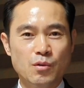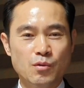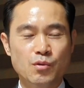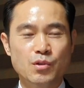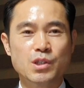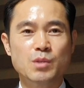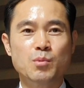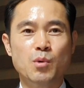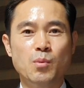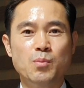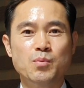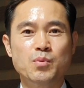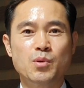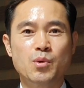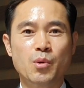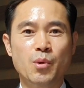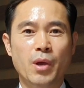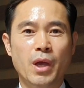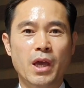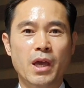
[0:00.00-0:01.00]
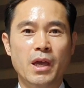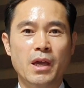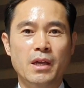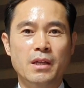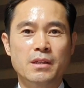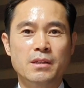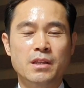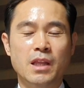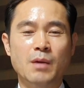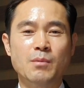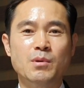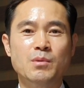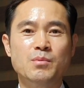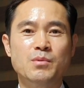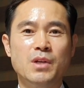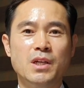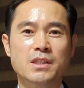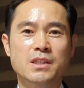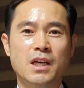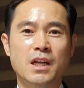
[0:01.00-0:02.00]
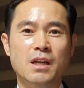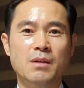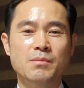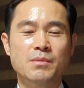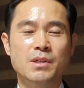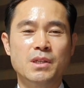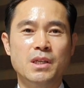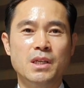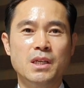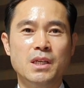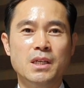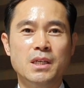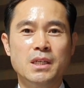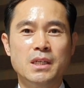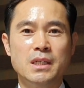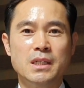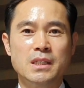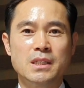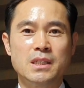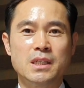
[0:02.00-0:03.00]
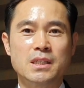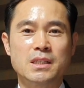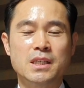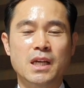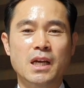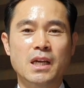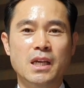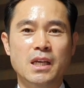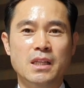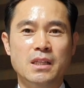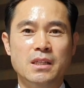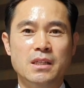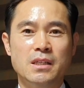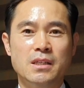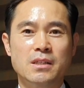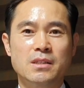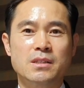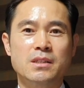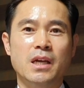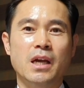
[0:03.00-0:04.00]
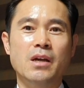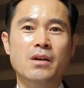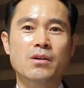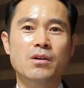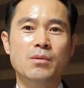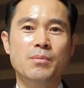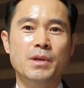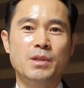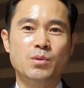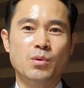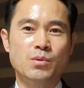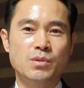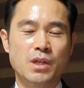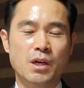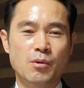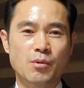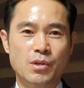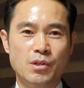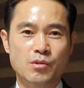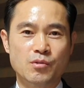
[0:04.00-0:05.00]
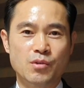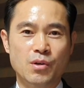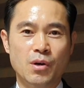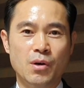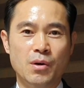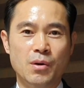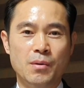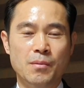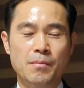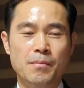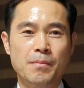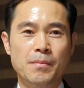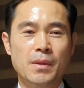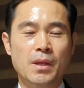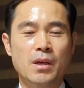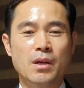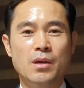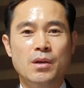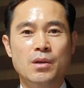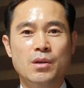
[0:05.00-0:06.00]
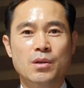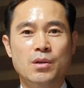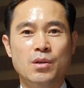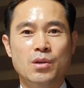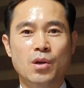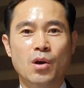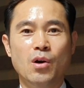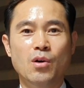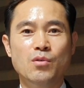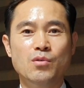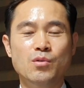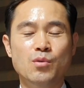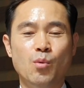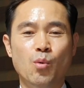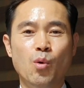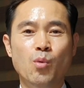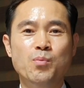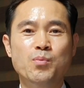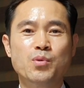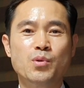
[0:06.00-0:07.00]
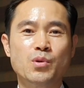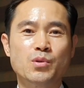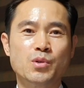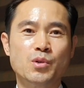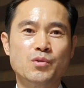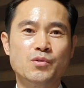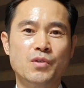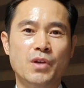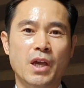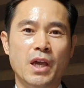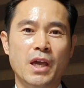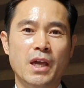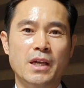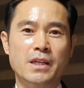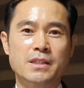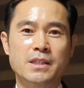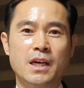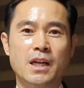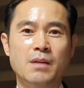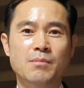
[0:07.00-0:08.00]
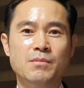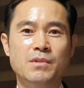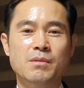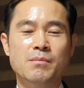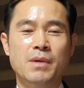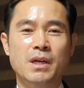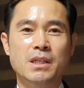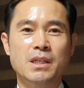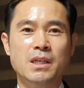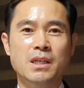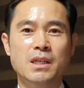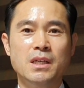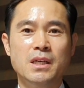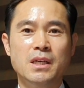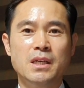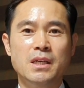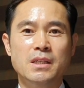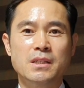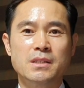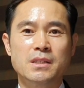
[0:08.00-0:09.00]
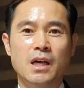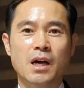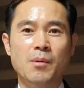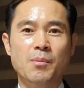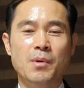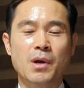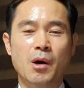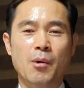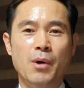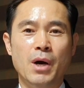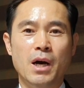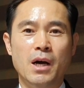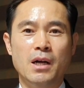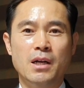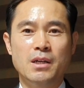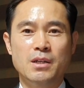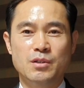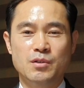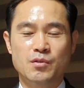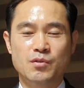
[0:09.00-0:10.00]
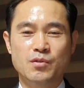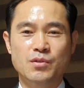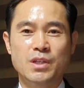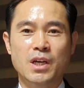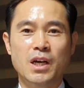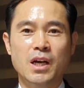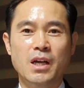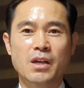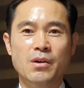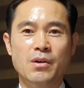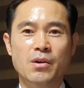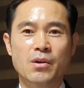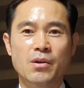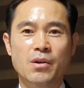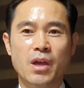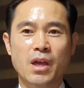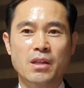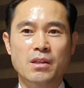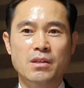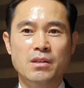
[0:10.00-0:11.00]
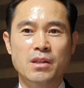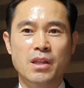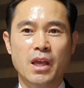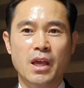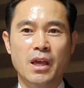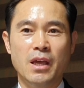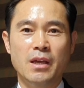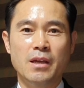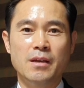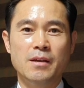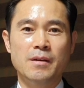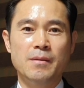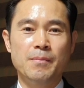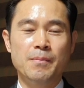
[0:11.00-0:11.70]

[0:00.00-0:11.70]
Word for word: 95%의 대부분의 사람들이 직장인, 자영업에 종사하고 있고요. 겨우 5% 소수의 사람들만이 사업가와 투자가 영역에 있는데